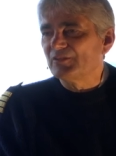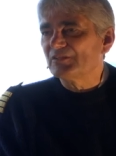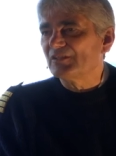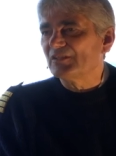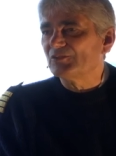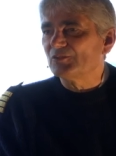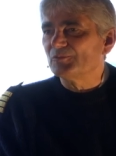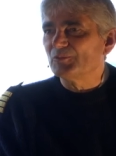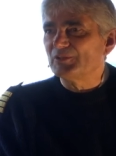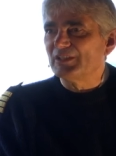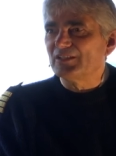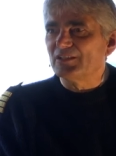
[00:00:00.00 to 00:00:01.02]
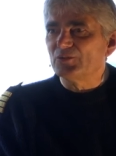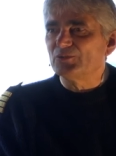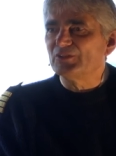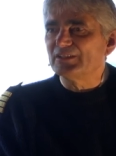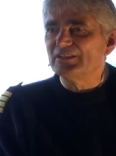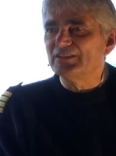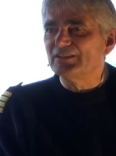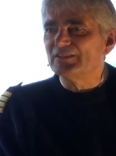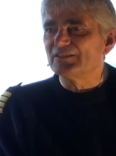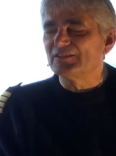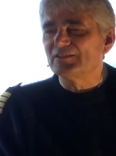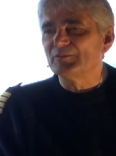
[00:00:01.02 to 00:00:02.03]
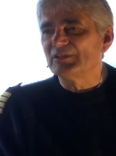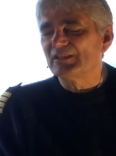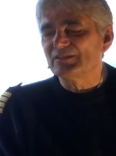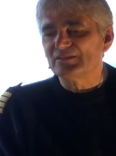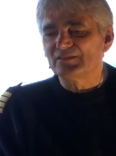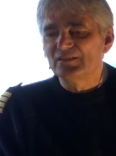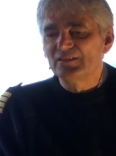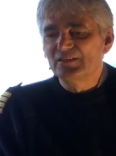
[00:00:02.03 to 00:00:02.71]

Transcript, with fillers: was da in so einem modernen Auto drin ist, ne, mit den ganzen